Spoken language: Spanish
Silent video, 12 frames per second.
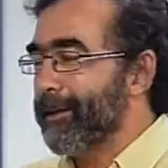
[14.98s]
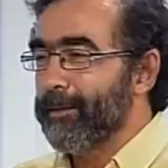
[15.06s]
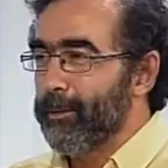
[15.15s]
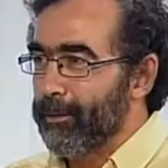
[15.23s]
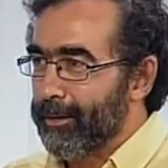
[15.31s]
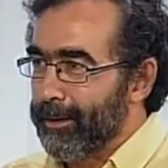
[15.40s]

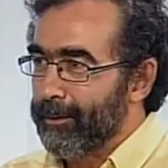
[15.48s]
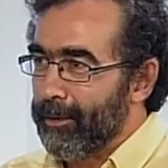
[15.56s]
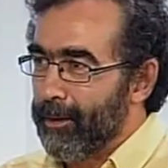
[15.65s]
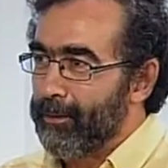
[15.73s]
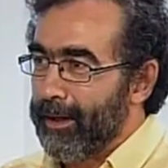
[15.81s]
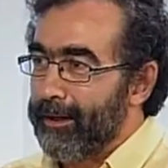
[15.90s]
respondiendo
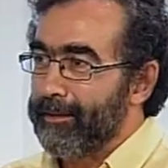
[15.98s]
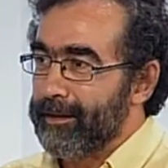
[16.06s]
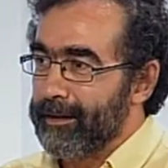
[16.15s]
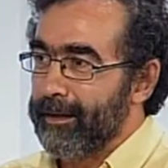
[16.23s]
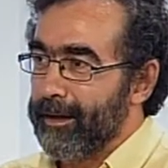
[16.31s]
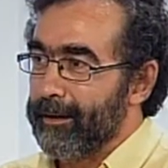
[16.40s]
a una
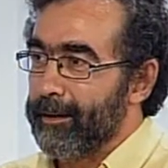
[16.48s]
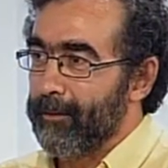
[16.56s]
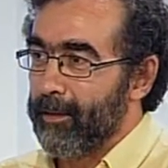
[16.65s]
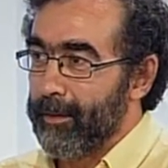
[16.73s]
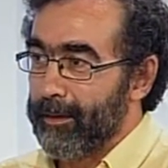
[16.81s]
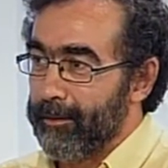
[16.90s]
necesidad de
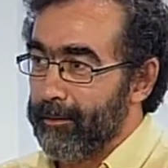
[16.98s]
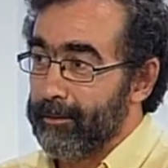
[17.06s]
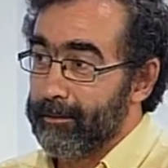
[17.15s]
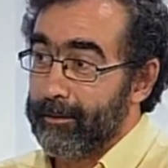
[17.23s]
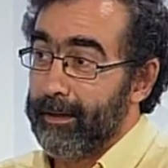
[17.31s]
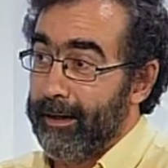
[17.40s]

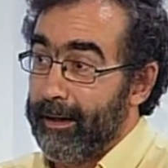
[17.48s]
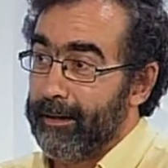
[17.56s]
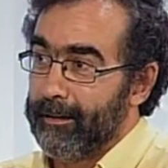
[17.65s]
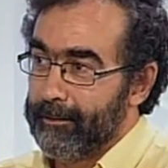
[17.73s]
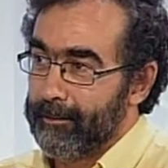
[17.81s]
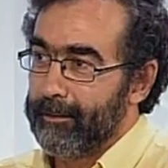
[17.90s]
formación real.
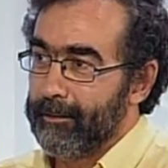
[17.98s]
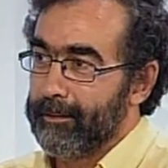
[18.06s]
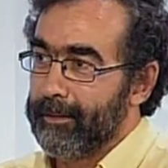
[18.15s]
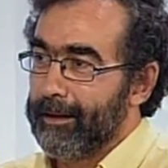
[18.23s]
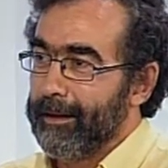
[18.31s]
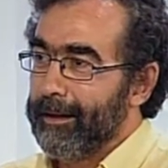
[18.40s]

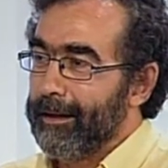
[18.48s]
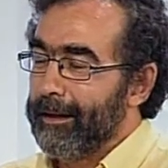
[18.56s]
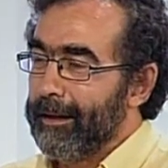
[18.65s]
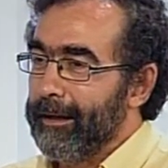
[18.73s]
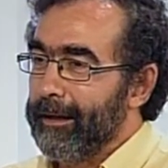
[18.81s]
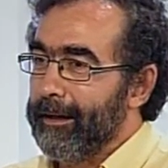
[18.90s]
Sí.
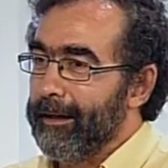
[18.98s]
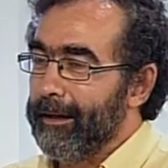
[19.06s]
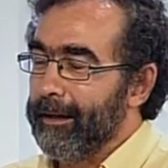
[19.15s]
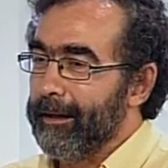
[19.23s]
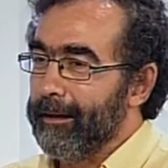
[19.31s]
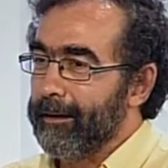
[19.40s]

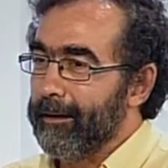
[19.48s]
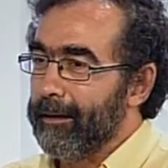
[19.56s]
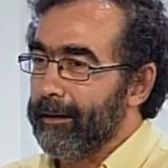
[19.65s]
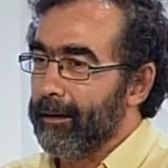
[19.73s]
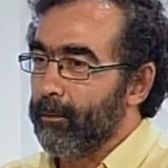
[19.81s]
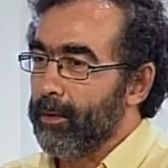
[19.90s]

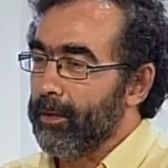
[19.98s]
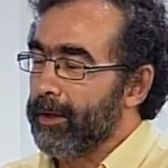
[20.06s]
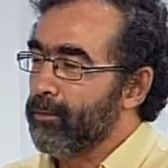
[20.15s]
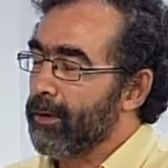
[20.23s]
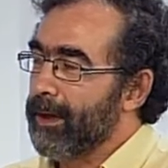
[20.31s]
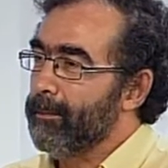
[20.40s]
Y, bueno,
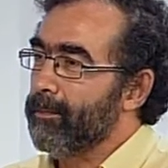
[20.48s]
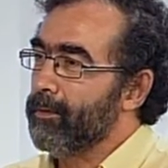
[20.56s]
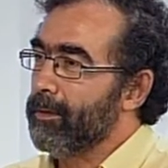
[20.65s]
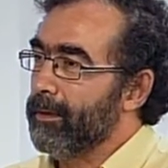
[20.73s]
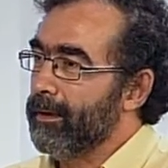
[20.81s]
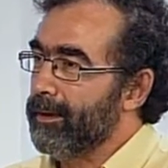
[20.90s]
es un
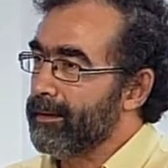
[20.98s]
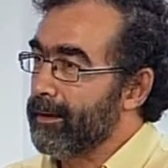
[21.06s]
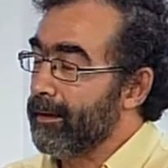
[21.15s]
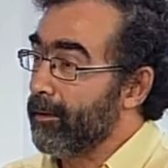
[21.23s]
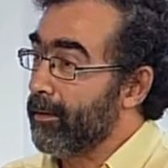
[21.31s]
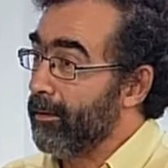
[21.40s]
campo
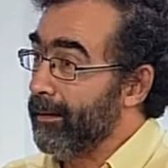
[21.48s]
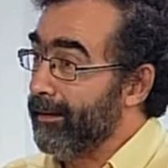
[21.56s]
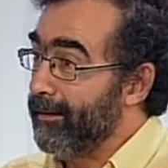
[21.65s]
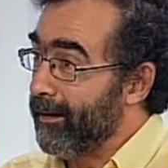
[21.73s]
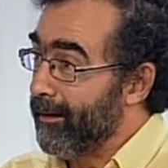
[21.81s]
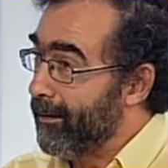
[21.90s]

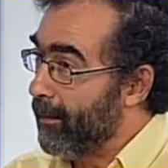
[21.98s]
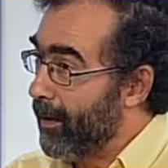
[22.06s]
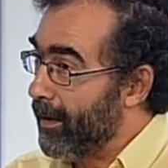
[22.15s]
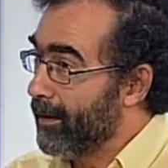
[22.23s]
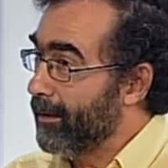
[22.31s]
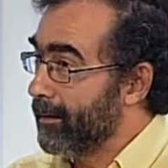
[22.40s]

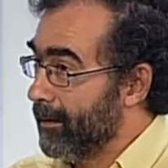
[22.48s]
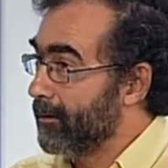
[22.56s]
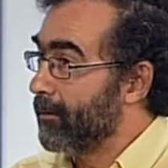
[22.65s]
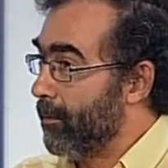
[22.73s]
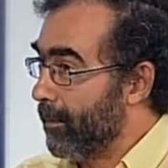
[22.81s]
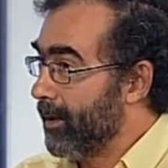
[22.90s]
interdisciplinar,
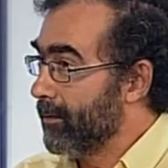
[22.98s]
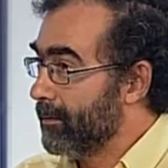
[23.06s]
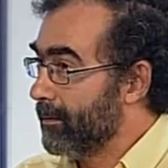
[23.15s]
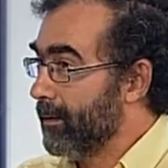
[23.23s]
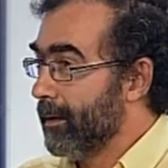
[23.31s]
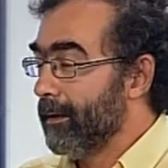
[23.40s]

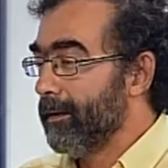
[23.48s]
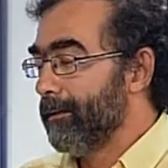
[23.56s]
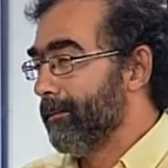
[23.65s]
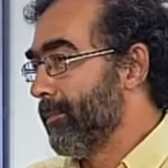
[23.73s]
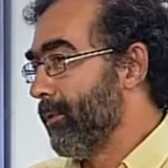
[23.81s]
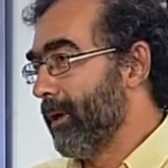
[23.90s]
complejo,
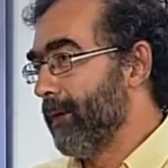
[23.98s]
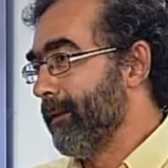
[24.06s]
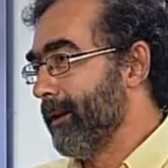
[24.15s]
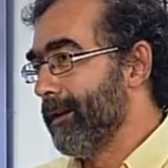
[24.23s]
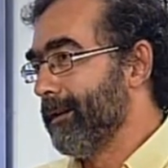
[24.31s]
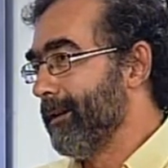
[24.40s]
pero que al
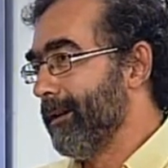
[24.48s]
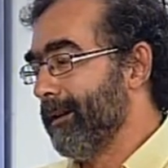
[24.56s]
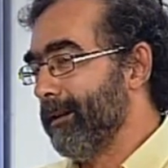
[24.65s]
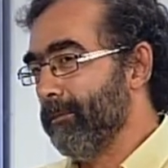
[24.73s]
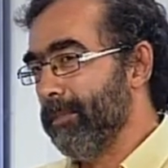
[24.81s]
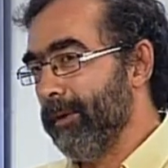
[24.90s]
final
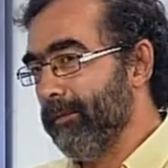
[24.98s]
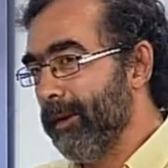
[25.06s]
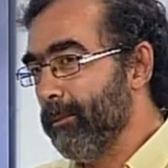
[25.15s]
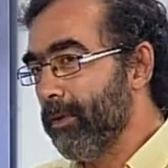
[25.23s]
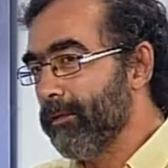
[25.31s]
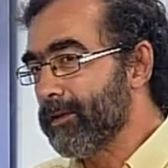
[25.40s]
el
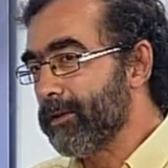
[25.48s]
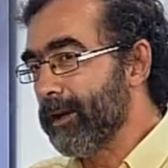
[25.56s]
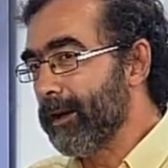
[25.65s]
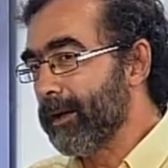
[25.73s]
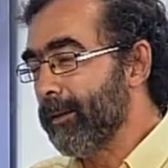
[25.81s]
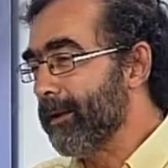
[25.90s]
perfil
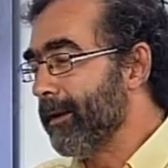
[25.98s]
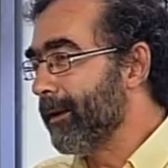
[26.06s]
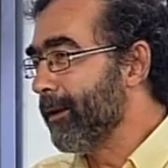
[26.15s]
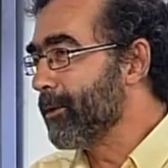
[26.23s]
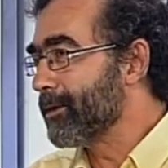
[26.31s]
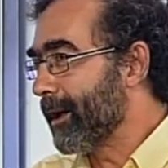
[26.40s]
profesional que va
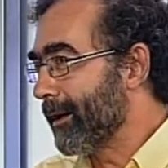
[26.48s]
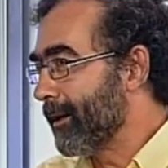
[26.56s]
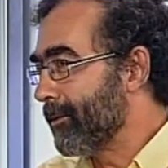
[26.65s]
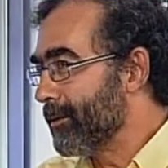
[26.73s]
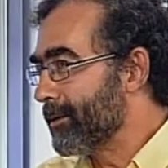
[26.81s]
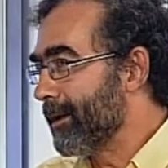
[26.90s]
dirigido está
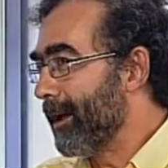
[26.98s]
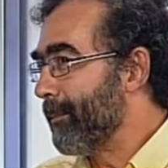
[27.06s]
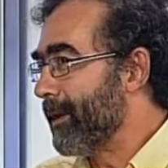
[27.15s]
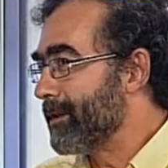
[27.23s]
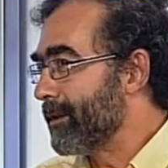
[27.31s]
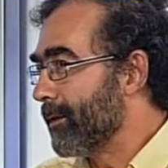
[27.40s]
claro, es el
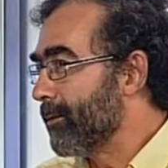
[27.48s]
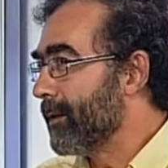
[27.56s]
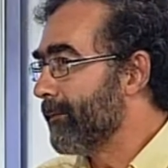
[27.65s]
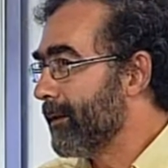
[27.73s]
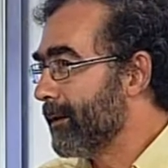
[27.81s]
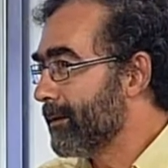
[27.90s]
administrador de
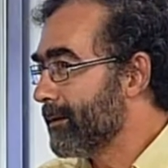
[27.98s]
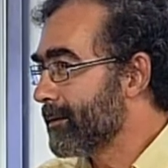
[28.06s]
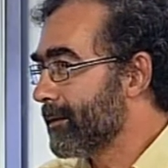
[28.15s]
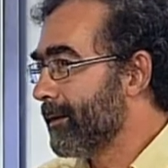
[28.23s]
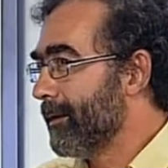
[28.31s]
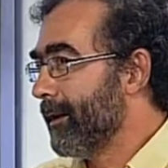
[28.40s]
fincas,
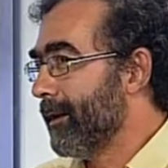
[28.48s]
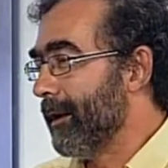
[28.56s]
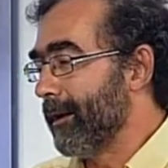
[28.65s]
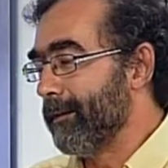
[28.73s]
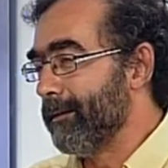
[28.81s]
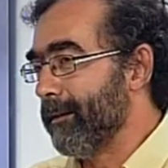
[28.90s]
el
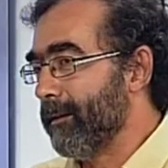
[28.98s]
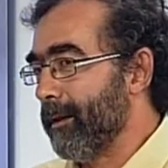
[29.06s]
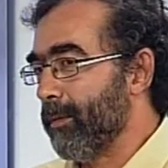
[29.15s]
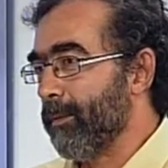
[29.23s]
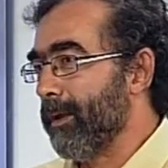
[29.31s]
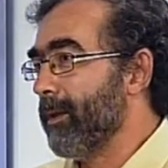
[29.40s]
agente de la
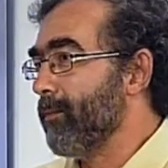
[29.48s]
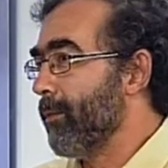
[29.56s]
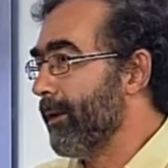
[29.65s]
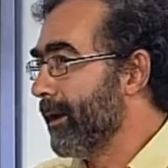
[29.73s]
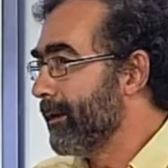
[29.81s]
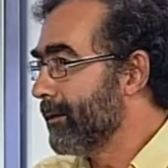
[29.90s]
propiedad
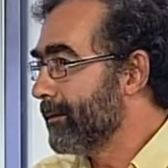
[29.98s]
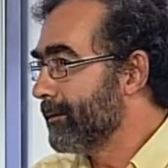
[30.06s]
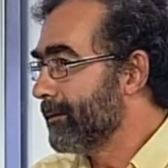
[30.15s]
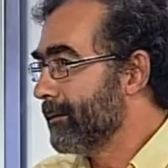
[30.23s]
inmobiliaria,